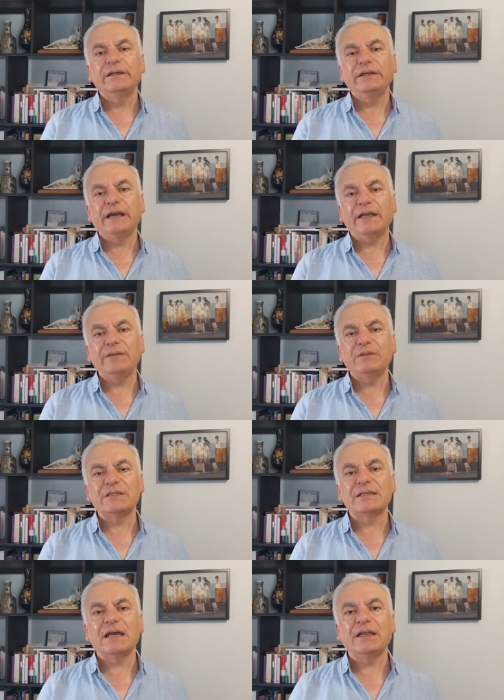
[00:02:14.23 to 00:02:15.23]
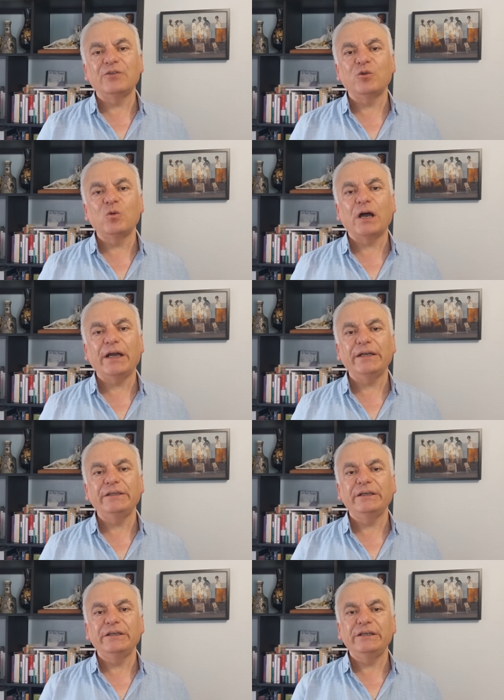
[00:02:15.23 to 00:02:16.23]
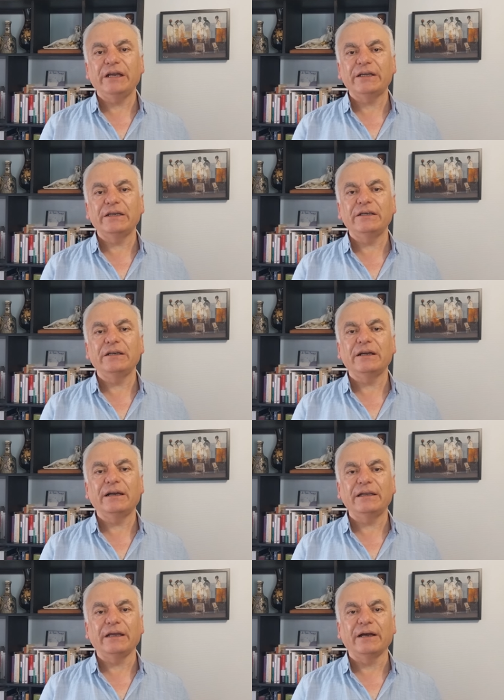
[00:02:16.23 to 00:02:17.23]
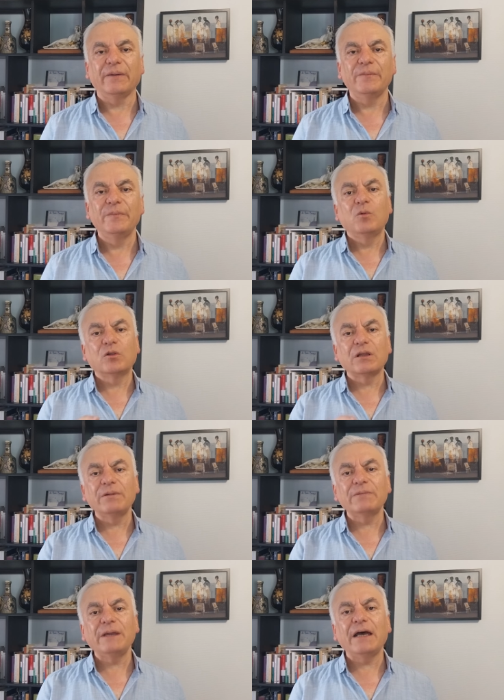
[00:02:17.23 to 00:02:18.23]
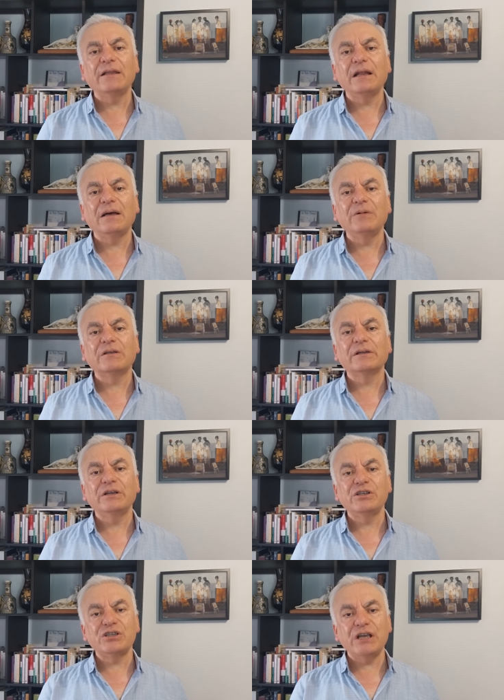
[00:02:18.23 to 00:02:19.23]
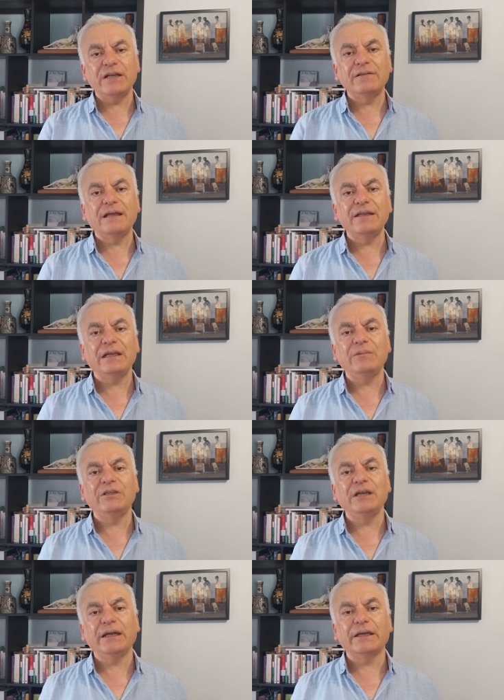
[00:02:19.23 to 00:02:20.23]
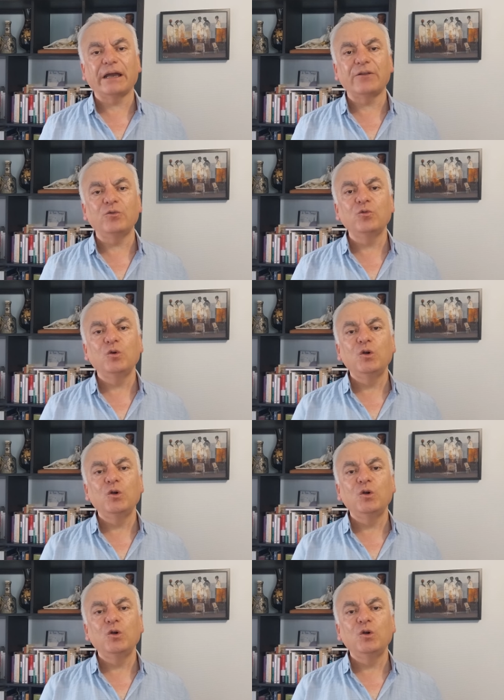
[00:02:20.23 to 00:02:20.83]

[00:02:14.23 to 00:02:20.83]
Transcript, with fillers: يعني بتستاهل أنه الواحد يحكي عليها مرتبط بهذا الأمر الشيء الثاني اللي بدي أحكي عنه